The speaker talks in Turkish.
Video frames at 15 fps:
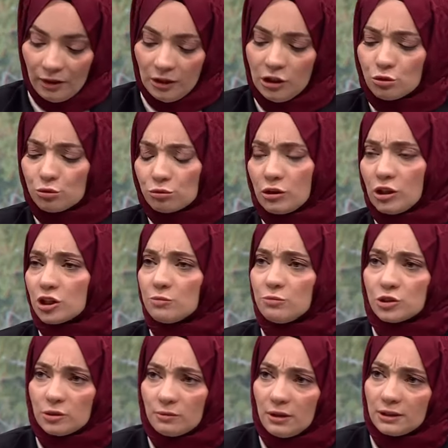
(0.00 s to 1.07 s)
hiç
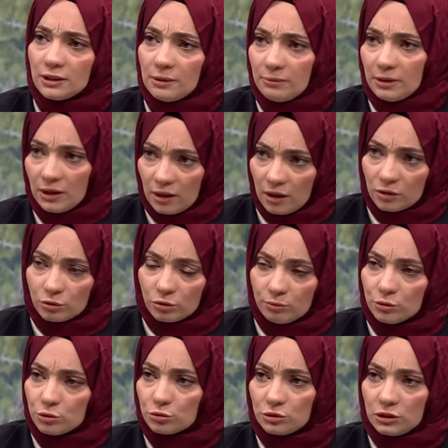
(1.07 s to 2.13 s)
uğraşmayacağım annemle ya
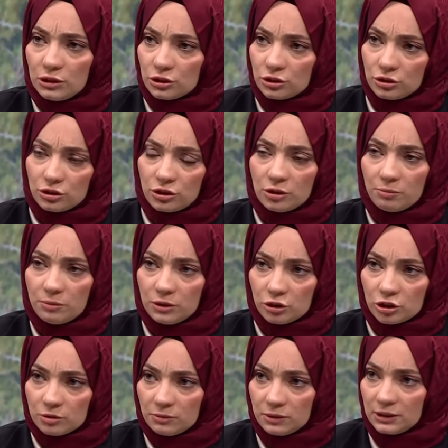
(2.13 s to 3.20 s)
diyor. Bir süre eleştirecek beni
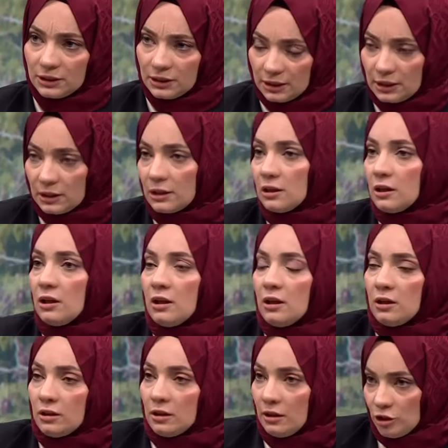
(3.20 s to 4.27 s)
şimdi diyerek
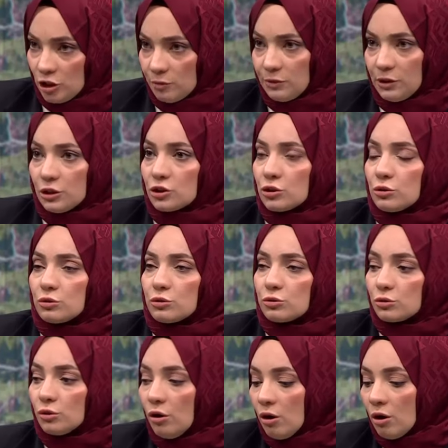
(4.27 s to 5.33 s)
kaçmaya
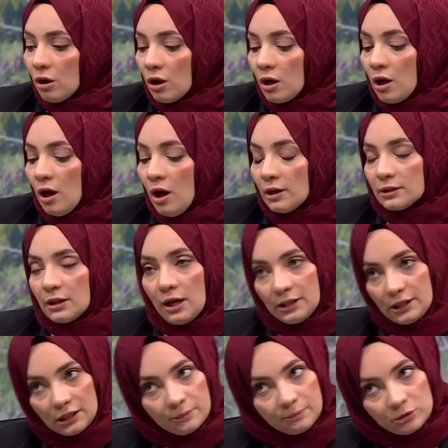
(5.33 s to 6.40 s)
çalışıyor.
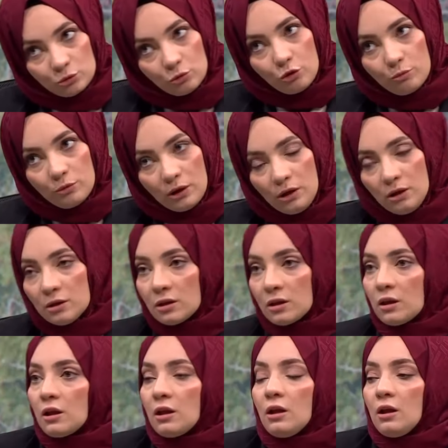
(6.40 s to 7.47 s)
Anne de bir zorba.
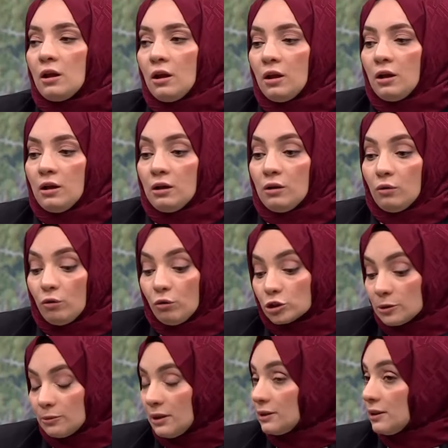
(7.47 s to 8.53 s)
O
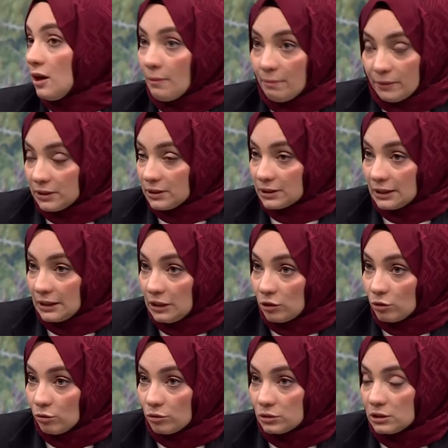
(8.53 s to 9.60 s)
zaman ne yapmanız
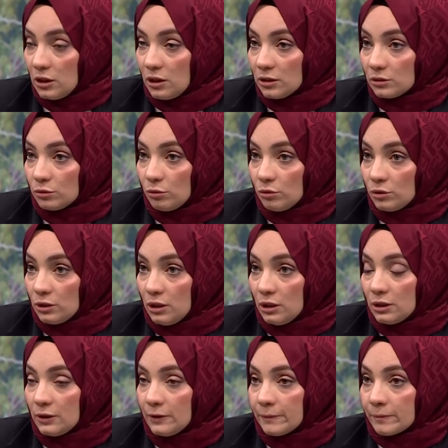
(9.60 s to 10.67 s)
gerekiyor sağlıklı olarak?
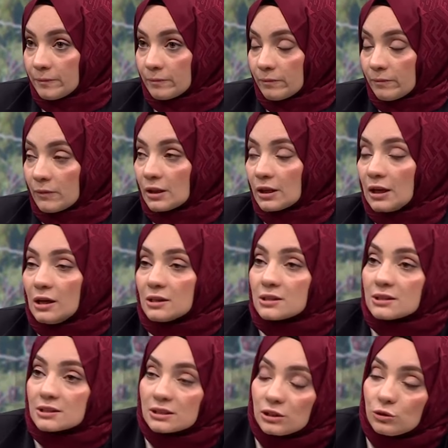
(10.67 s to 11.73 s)

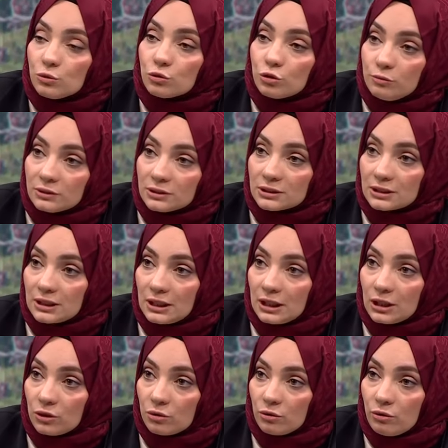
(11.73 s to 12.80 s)
kendinizi iyi okumanız
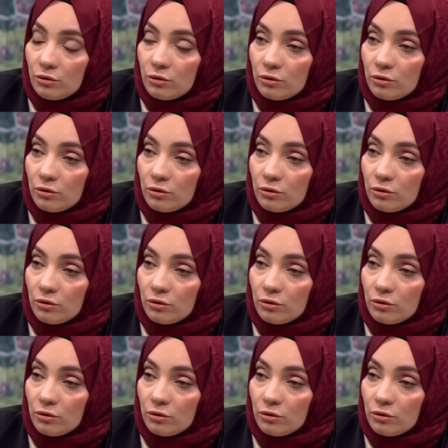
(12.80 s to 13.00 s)
gerekiyor.